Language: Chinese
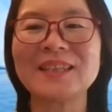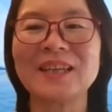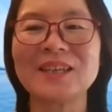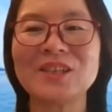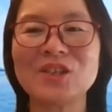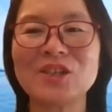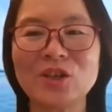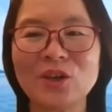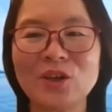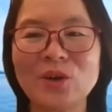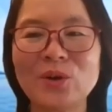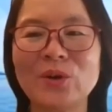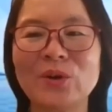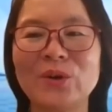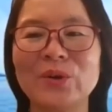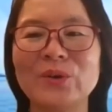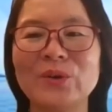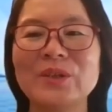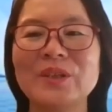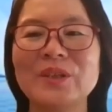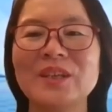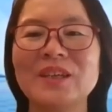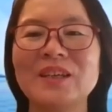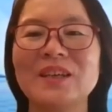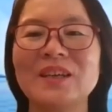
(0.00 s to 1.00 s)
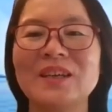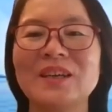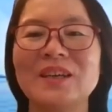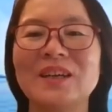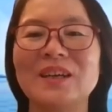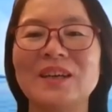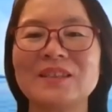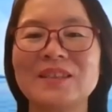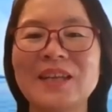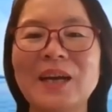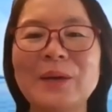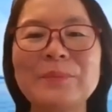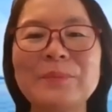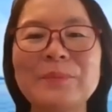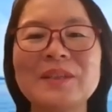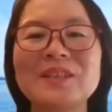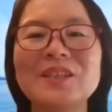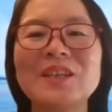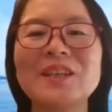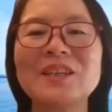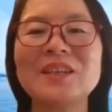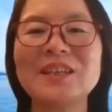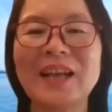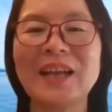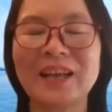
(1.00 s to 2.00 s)
年之后，她们
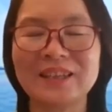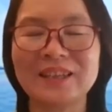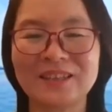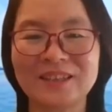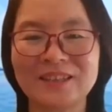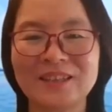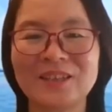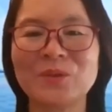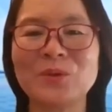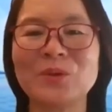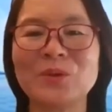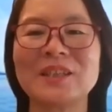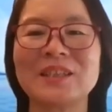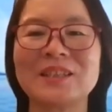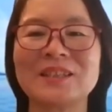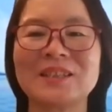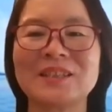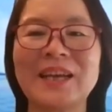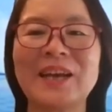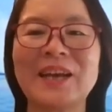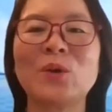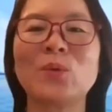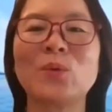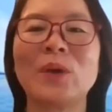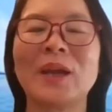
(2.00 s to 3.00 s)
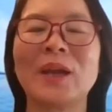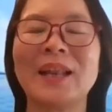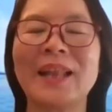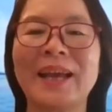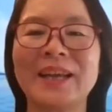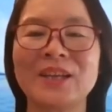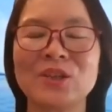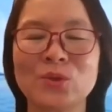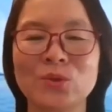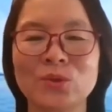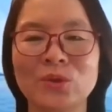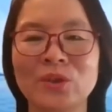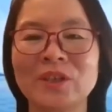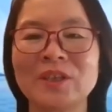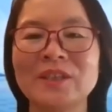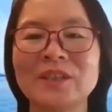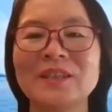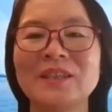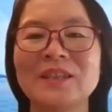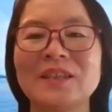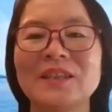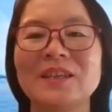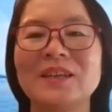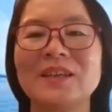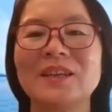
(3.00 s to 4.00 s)
仍然跟我再回来说，
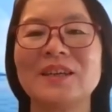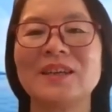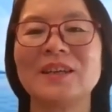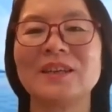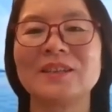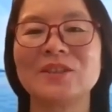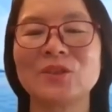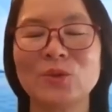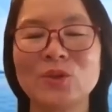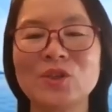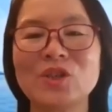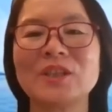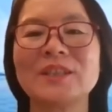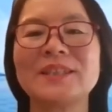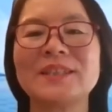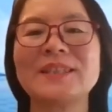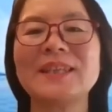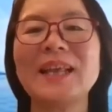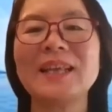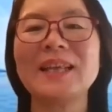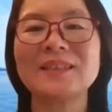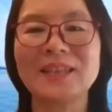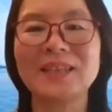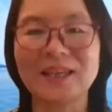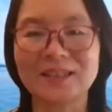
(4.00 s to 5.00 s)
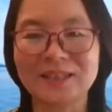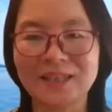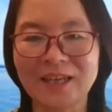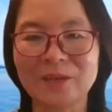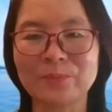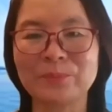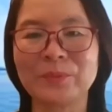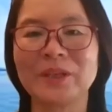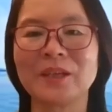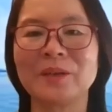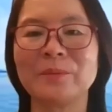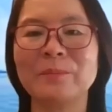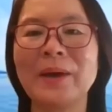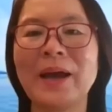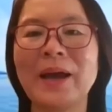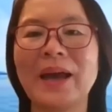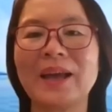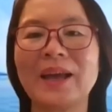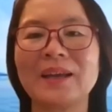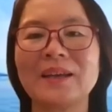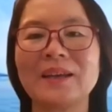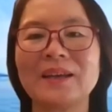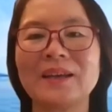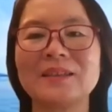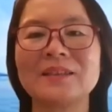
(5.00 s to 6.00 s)
就是现在才明
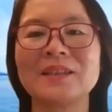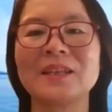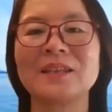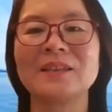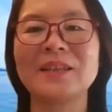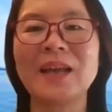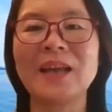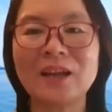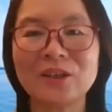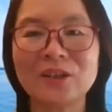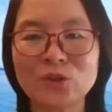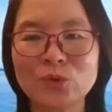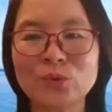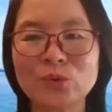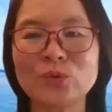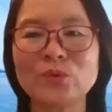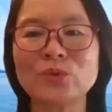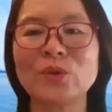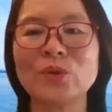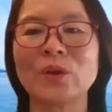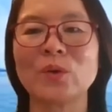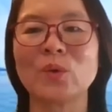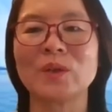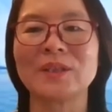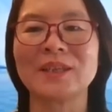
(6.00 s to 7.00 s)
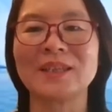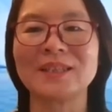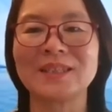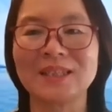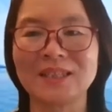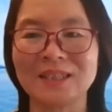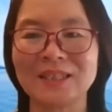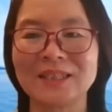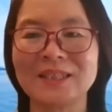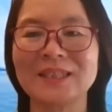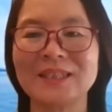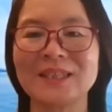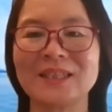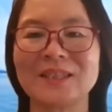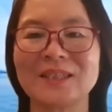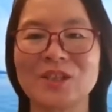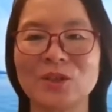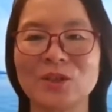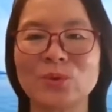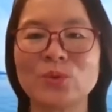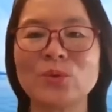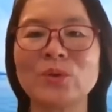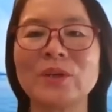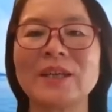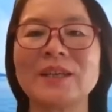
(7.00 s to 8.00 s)
白你当初对我的提醒是
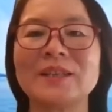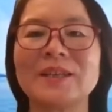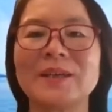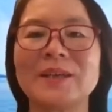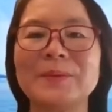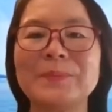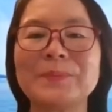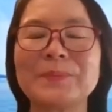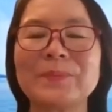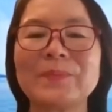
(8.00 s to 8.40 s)
对的。